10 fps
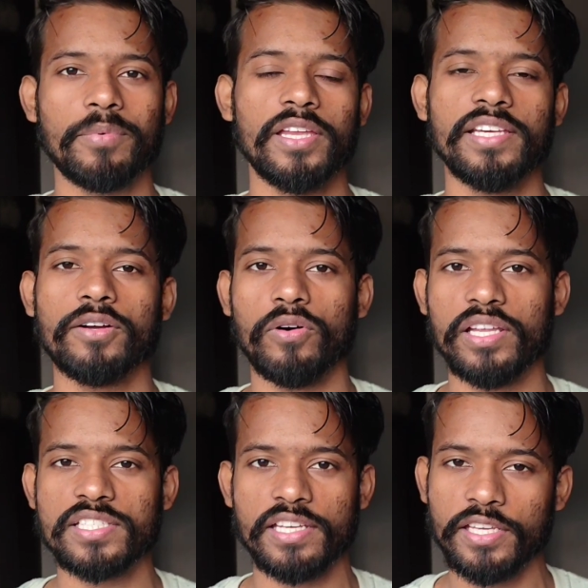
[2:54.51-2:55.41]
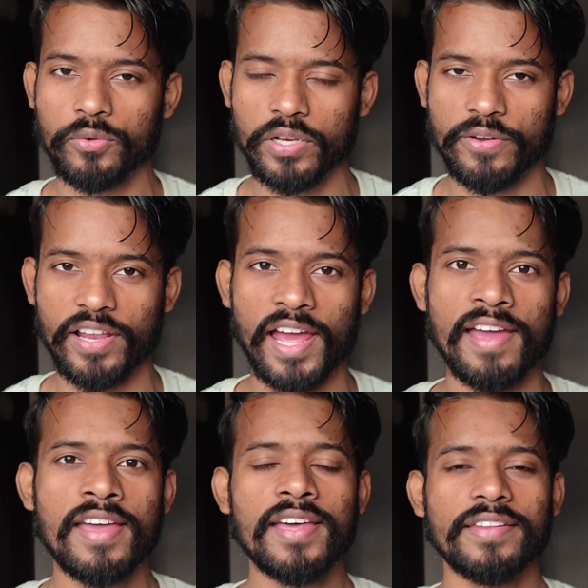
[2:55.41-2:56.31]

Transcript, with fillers: आपके लिए कॉलेज नहीं खुलने वाला है